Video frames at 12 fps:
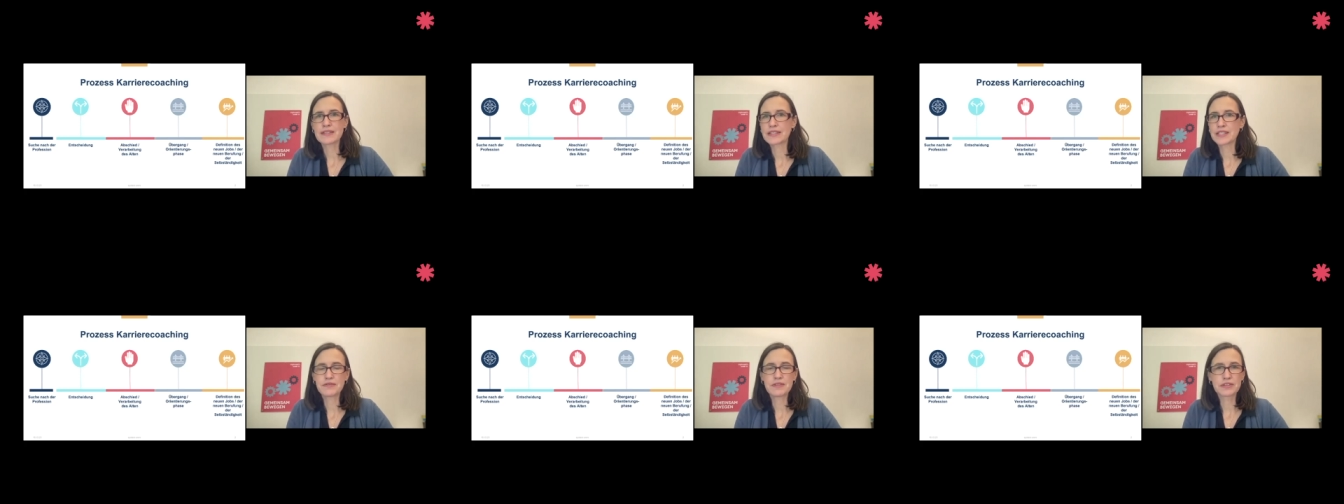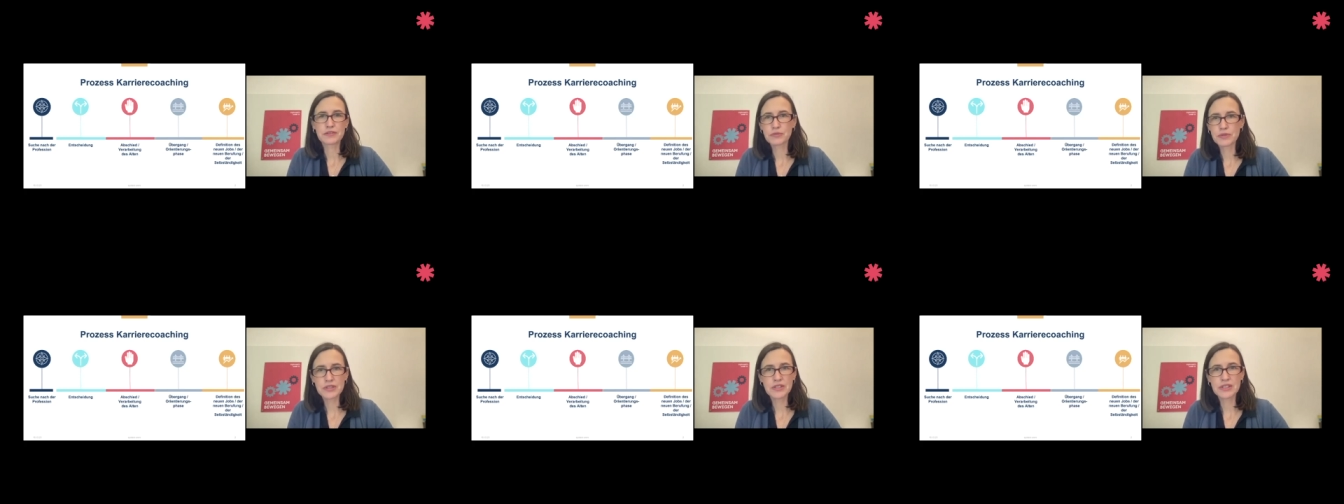ganz viele
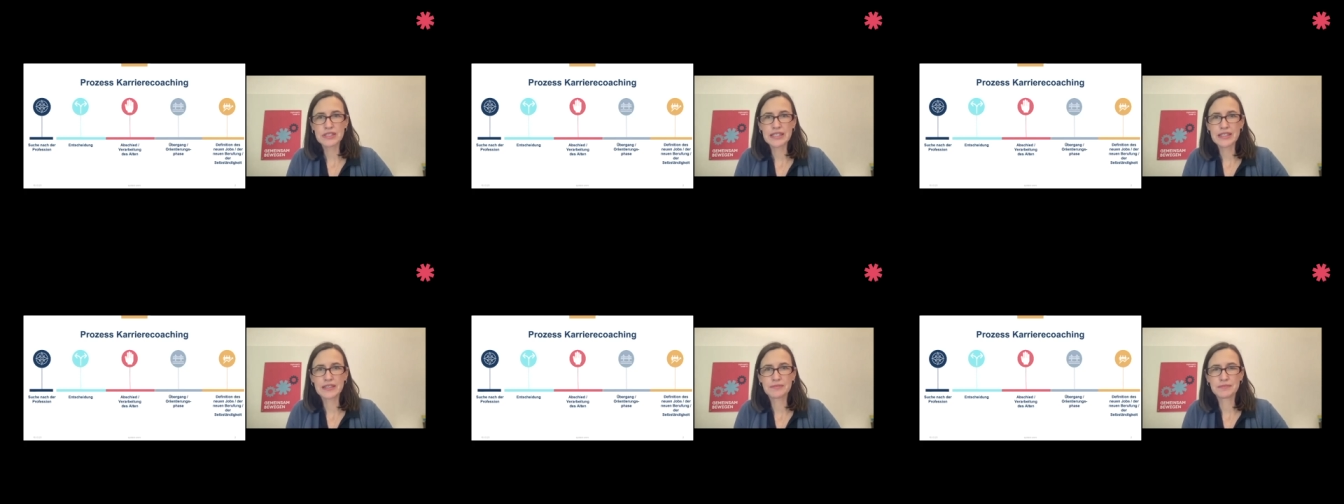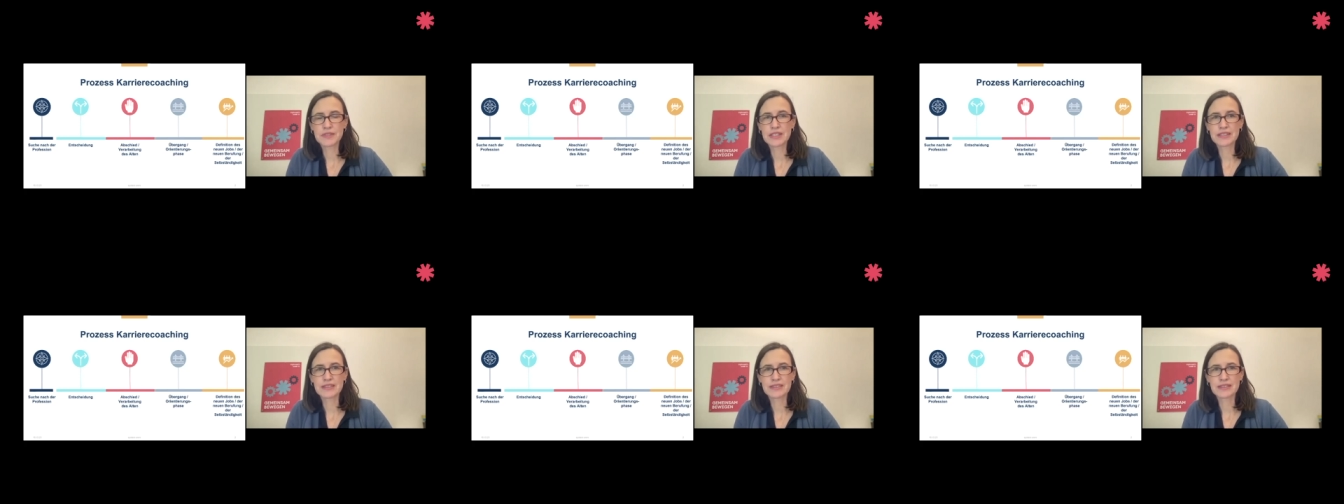Ressourcen, ähm,
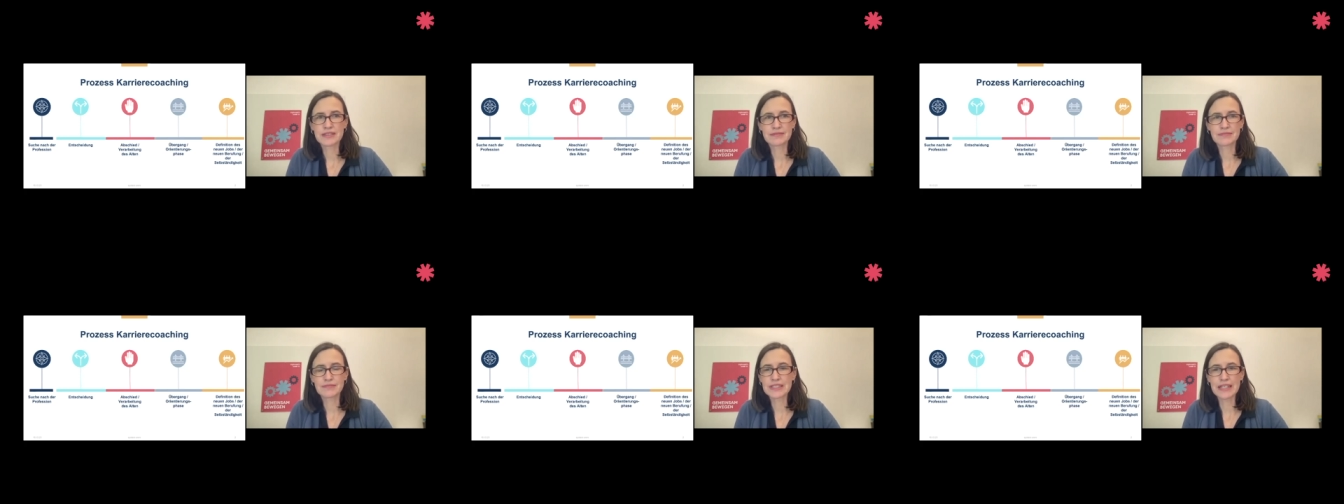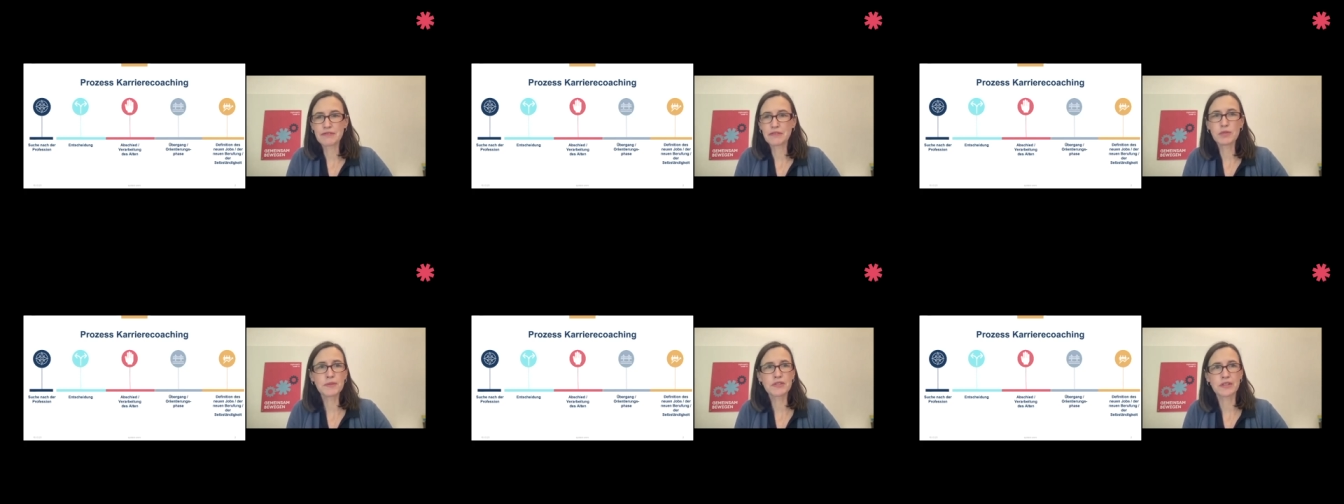äh, dann
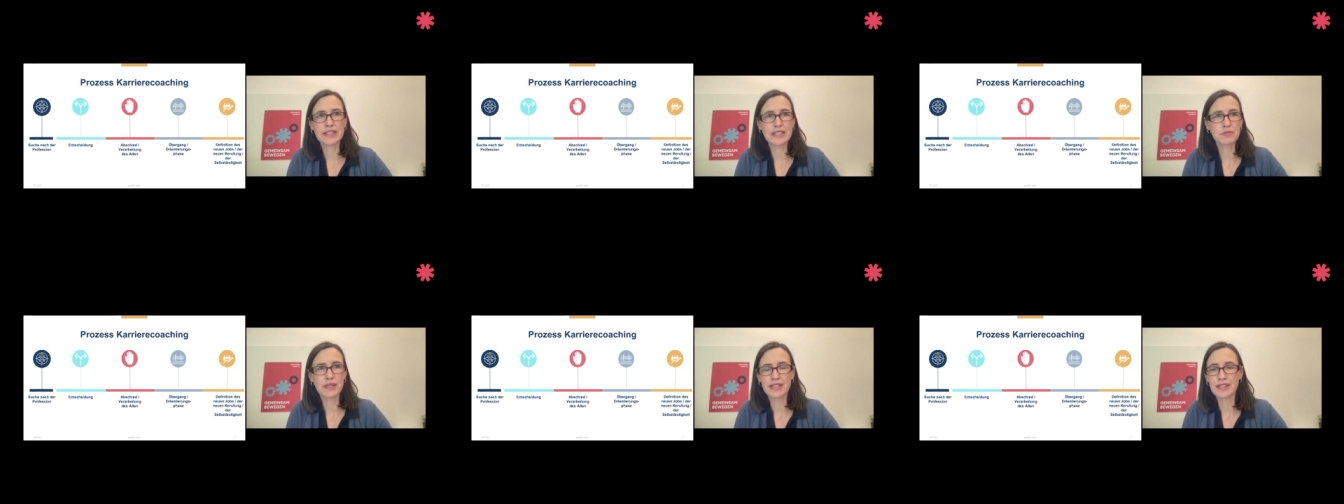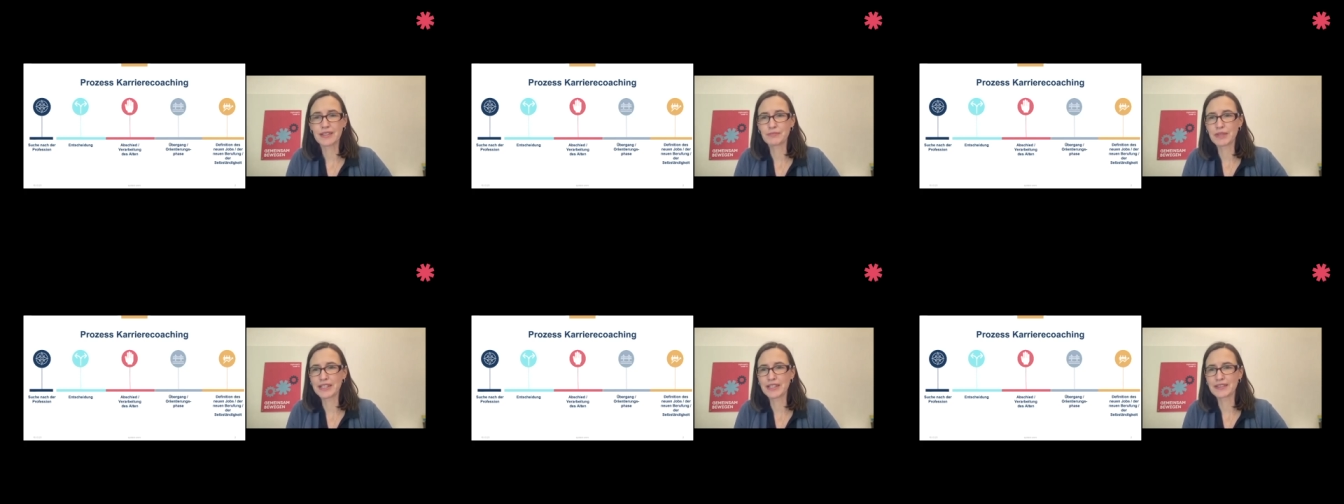fluppt es doch jetzt bei der,
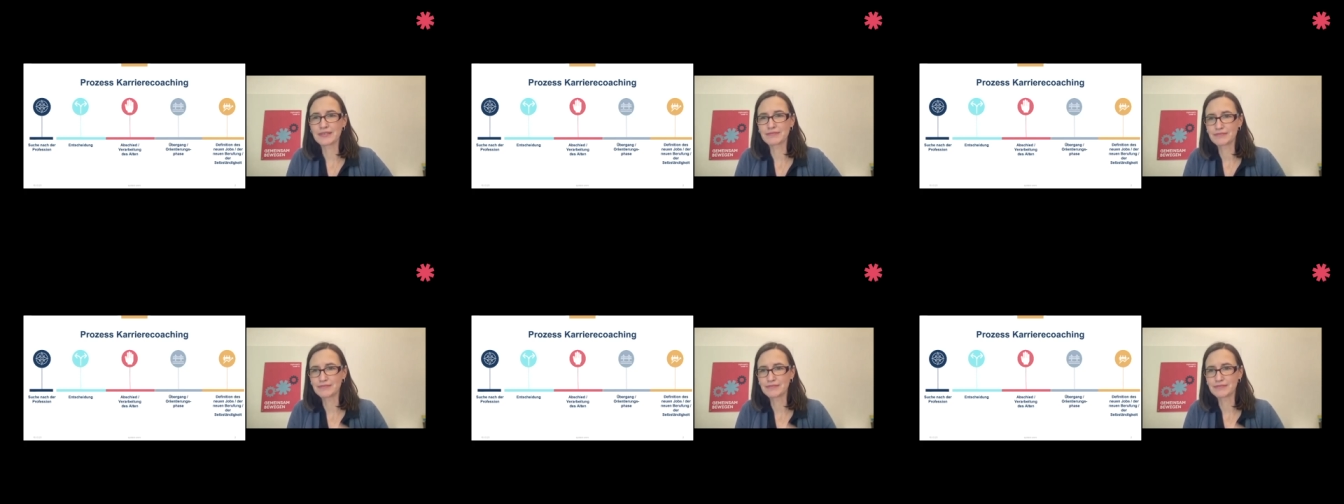bei der